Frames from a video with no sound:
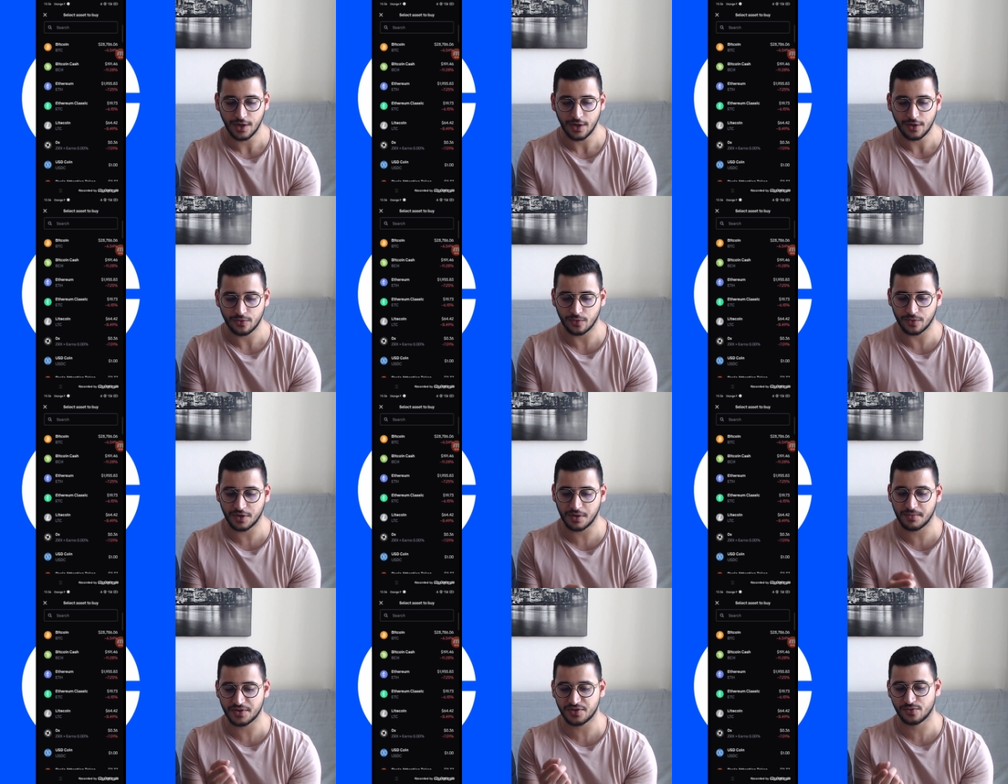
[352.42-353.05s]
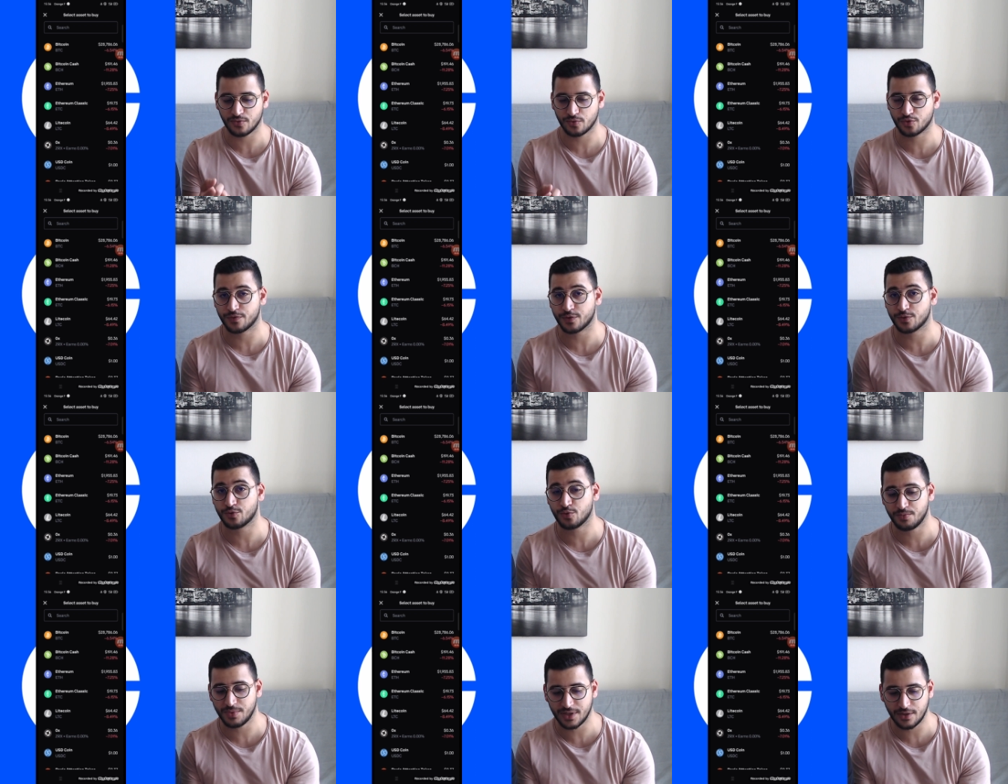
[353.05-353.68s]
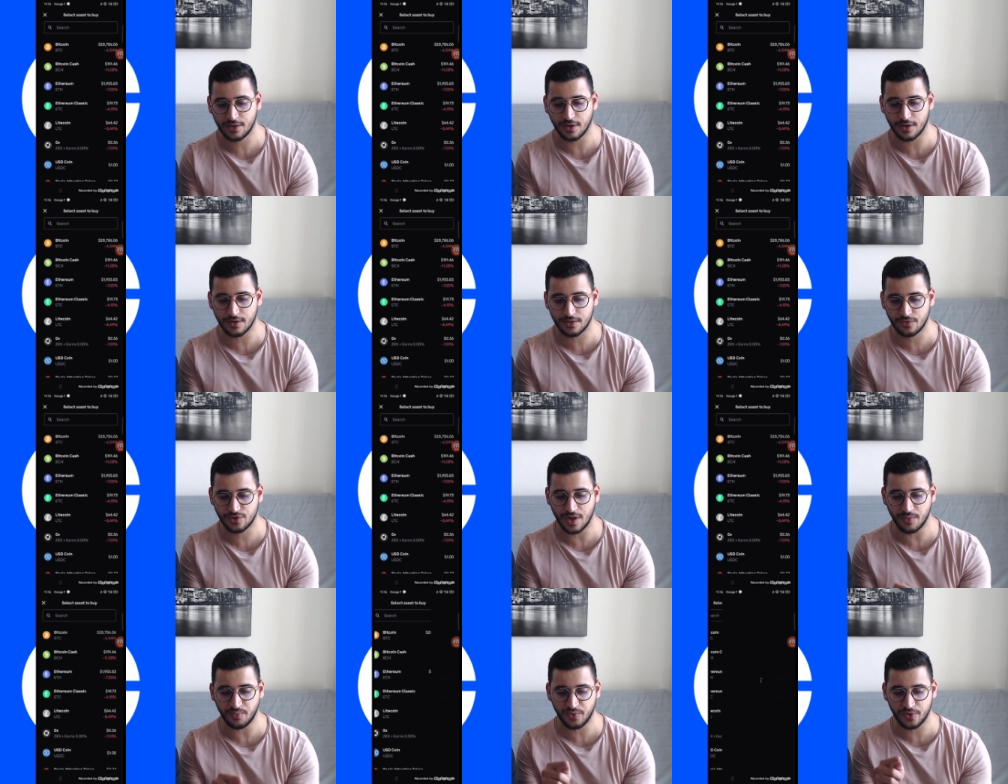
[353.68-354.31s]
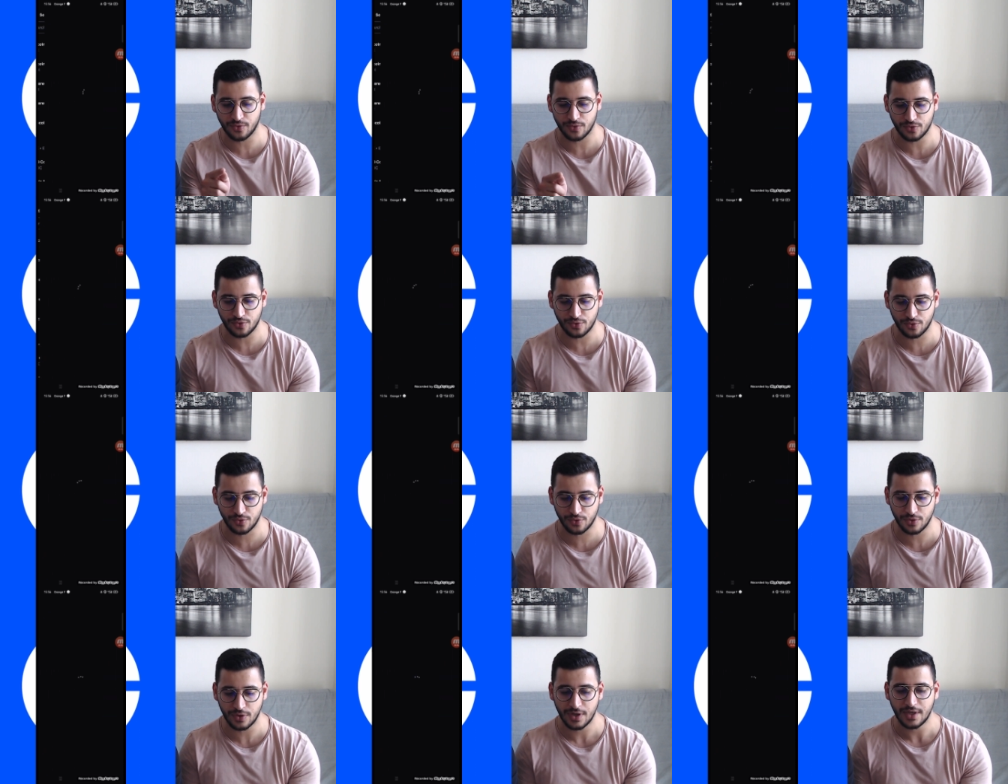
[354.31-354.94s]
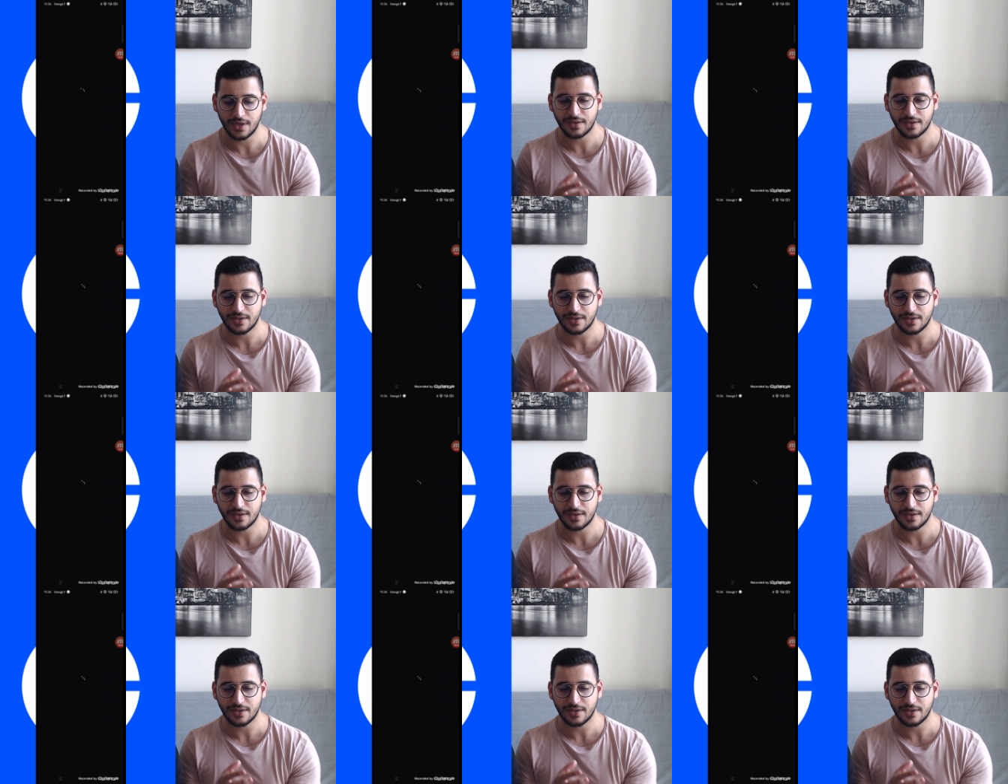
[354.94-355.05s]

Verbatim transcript: Donc imaginons que je veux du Bitcoin, j'appuie dessus,